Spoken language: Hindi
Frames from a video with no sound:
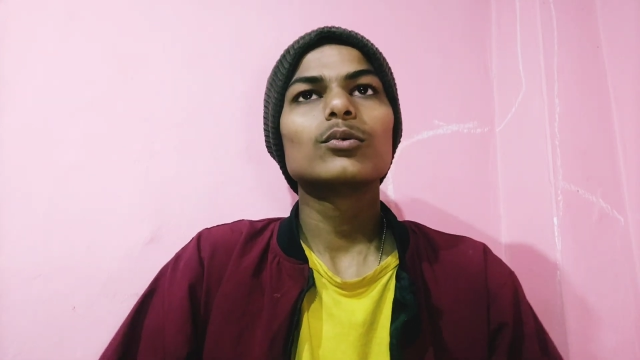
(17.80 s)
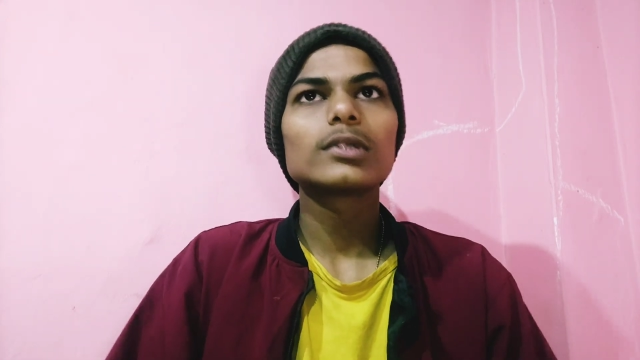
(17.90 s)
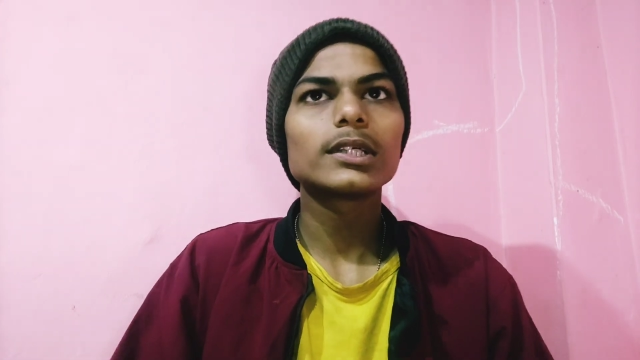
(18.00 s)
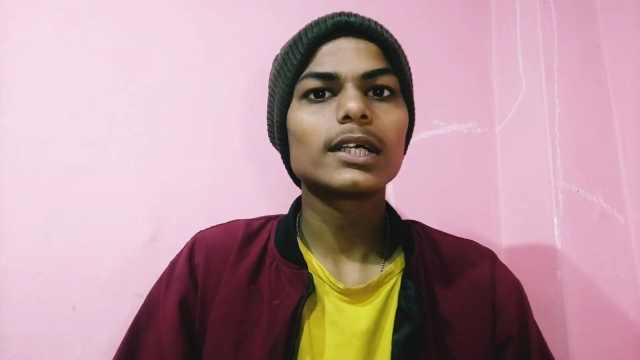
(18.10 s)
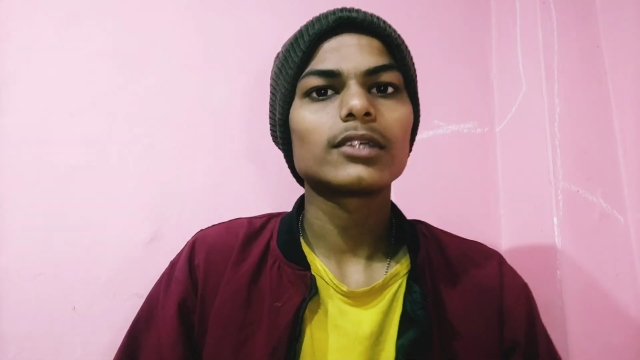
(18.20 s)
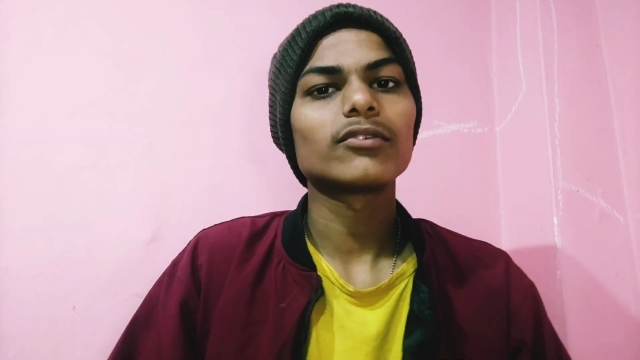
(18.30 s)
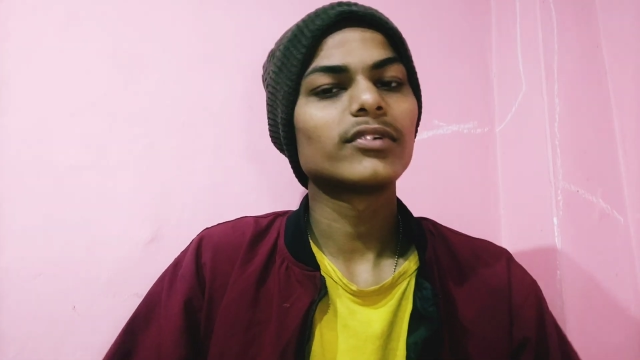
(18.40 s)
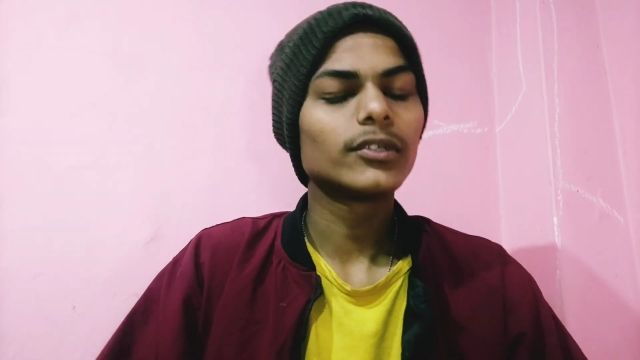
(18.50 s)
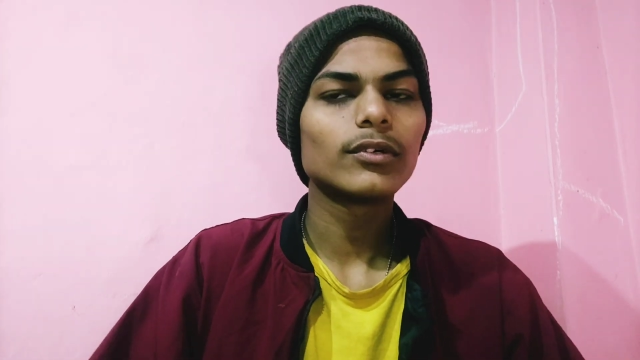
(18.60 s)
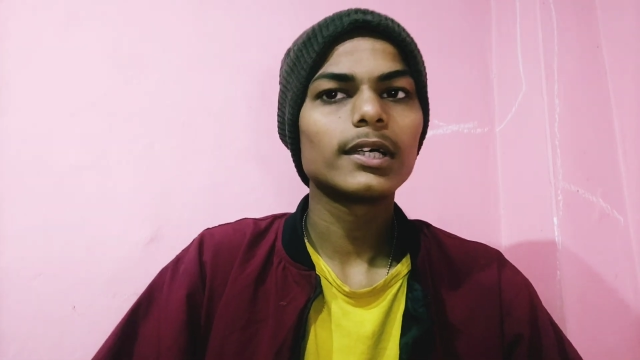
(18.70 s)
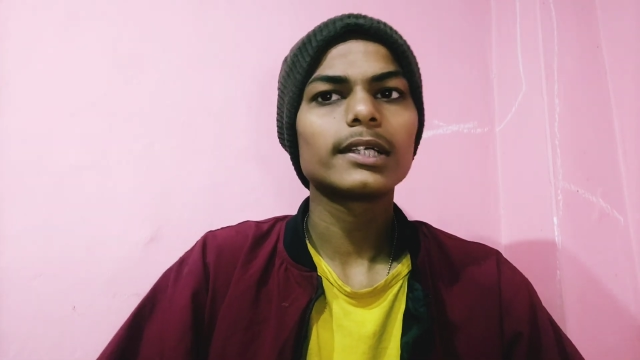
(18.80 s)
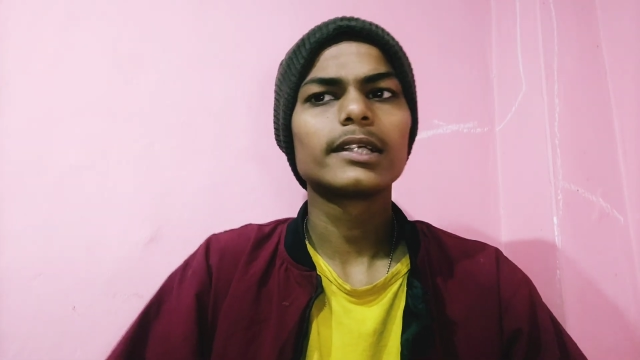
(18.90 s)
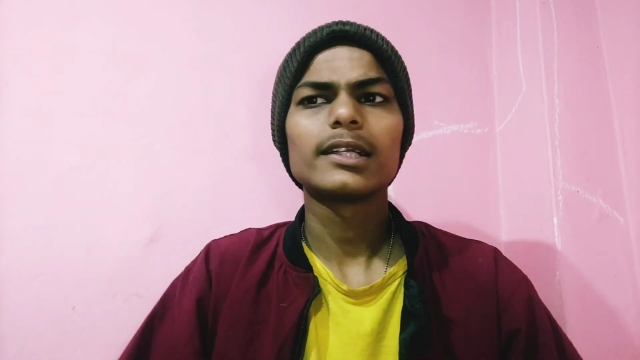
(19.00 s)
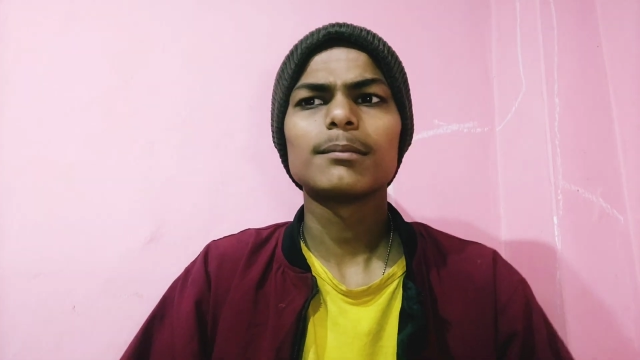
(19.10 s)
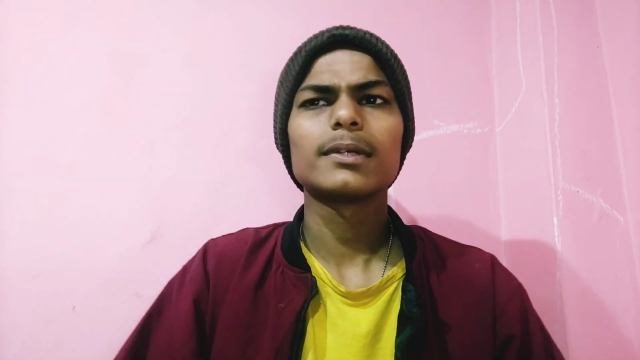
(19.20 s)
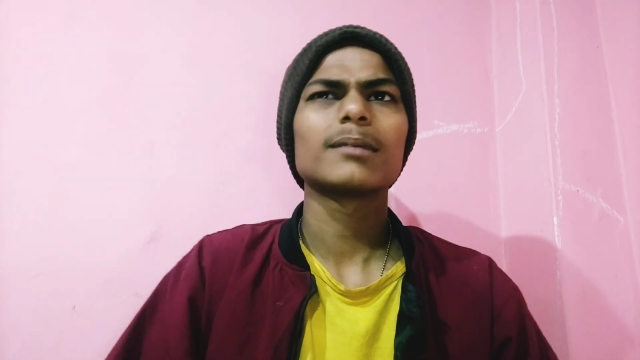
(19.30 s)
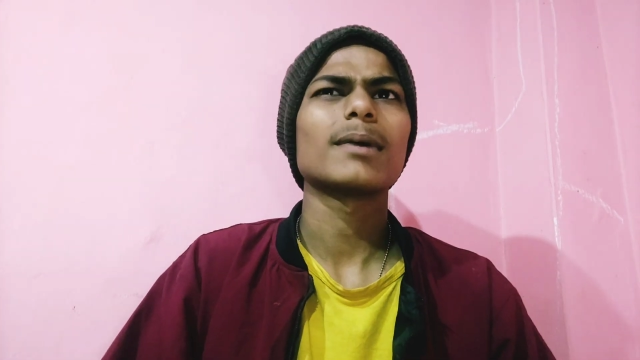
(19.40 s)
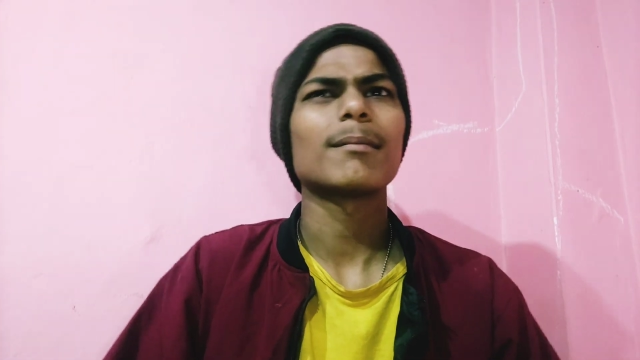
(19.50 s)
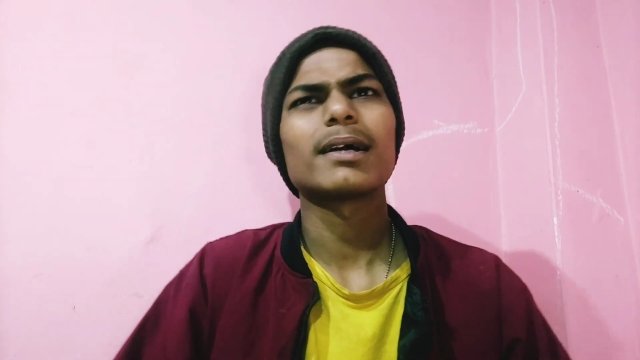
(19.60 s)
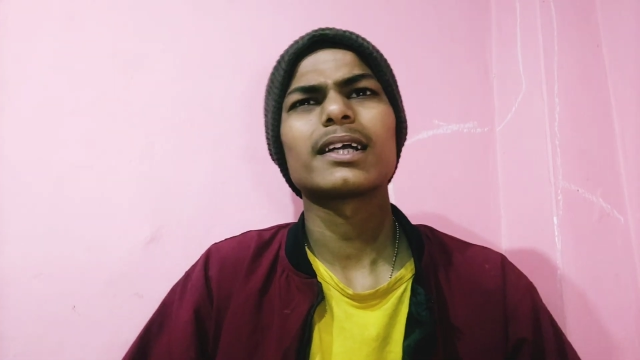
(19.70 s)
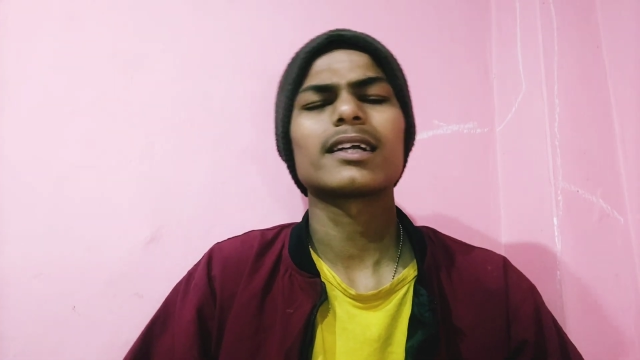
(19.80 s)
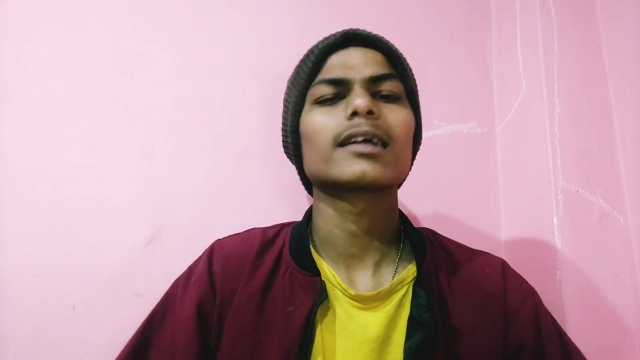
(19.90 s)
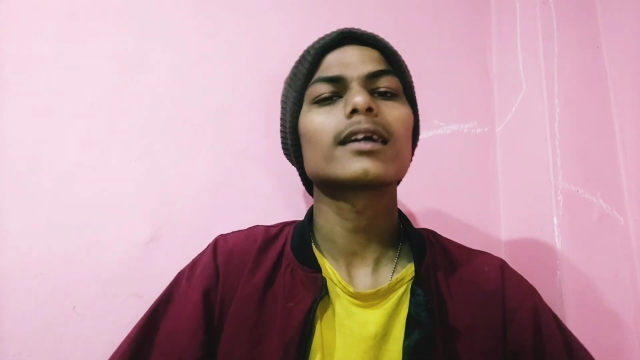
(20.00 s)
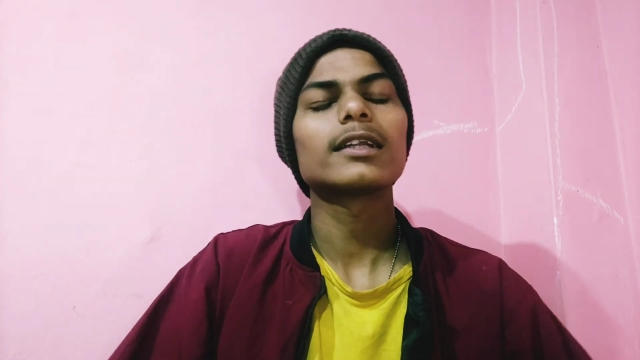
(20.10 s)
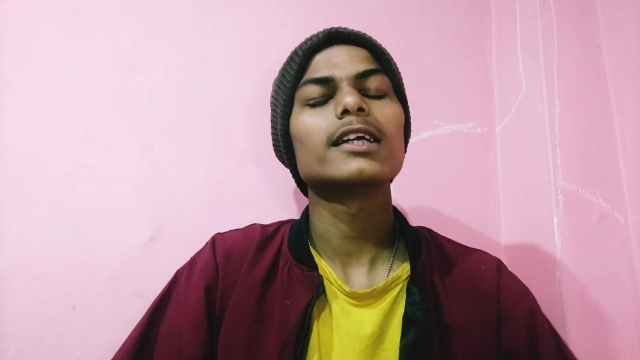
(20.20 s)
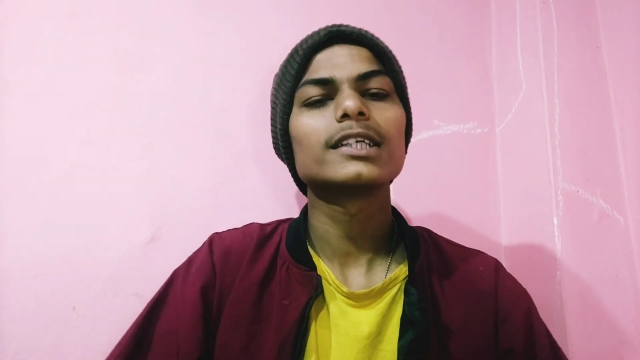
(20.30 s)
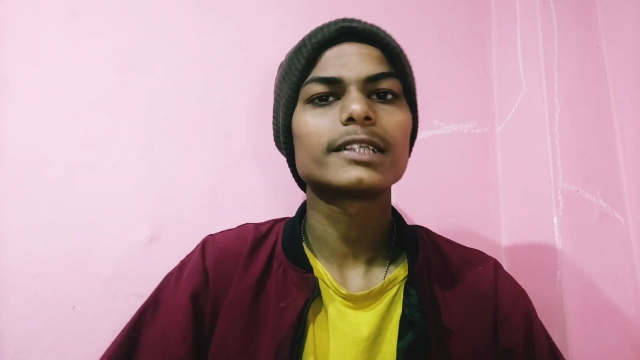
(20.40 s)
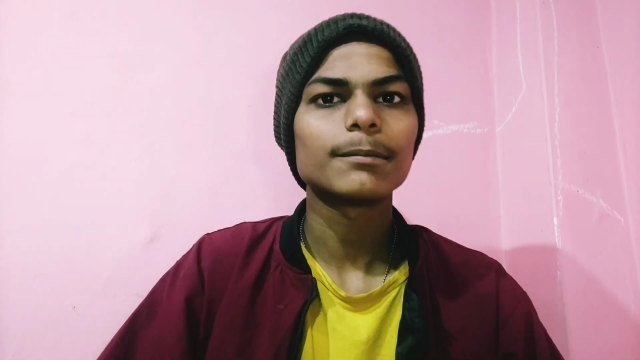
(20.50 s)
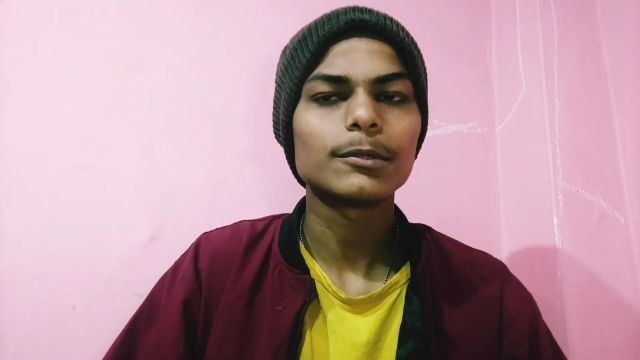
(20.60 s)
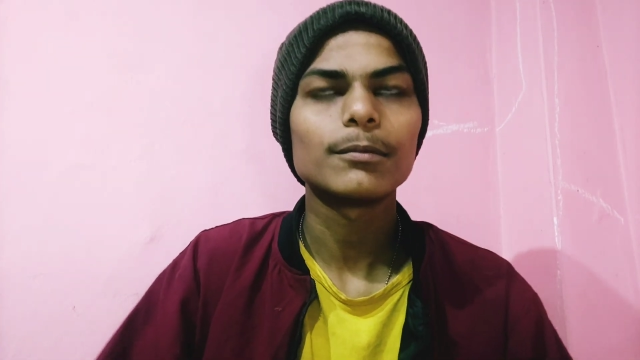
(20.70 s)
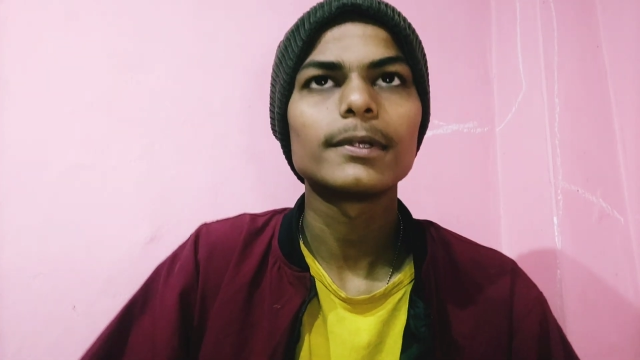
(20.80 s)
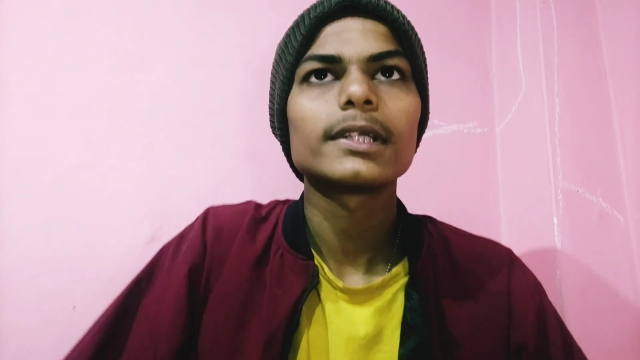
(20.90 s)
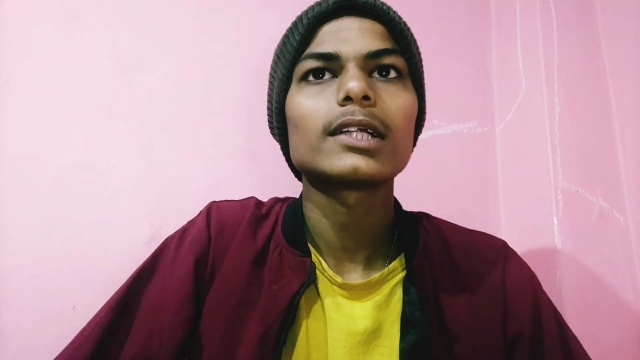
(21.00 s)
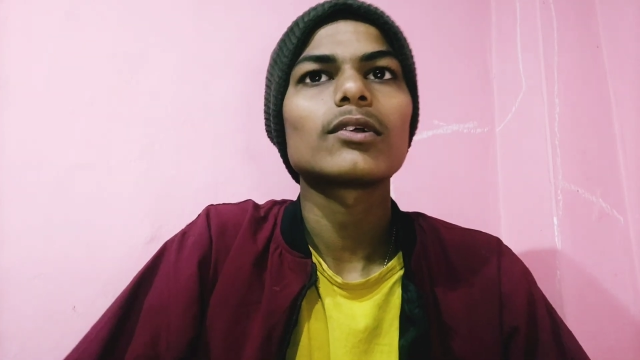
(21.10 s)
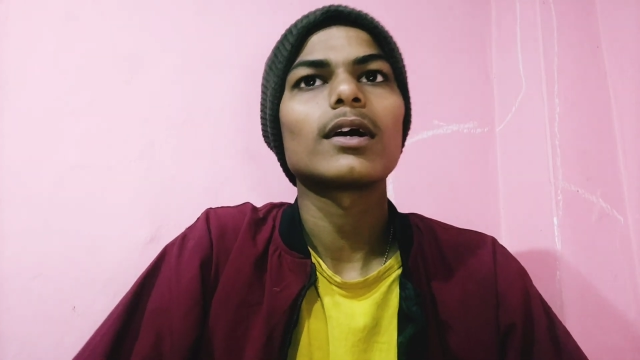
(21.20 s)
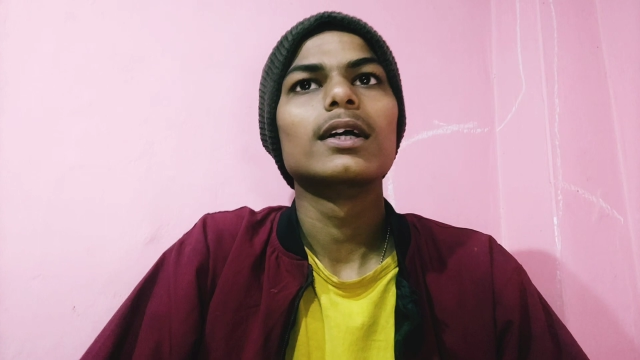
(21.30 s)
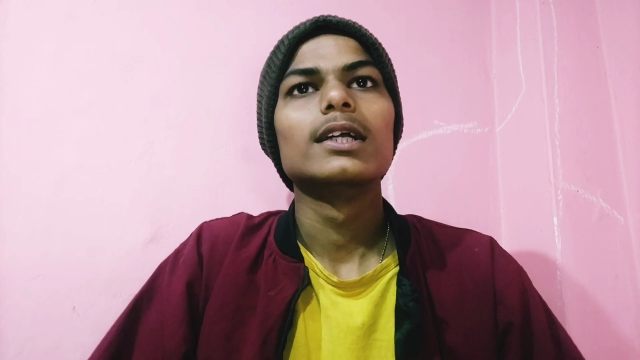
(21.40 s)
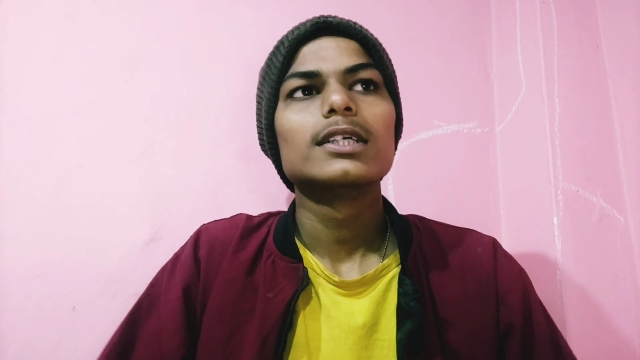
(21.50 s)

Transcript: उसी का जो वीडियो है डेली मेरे मामा या रिलेटिव को भेजते तो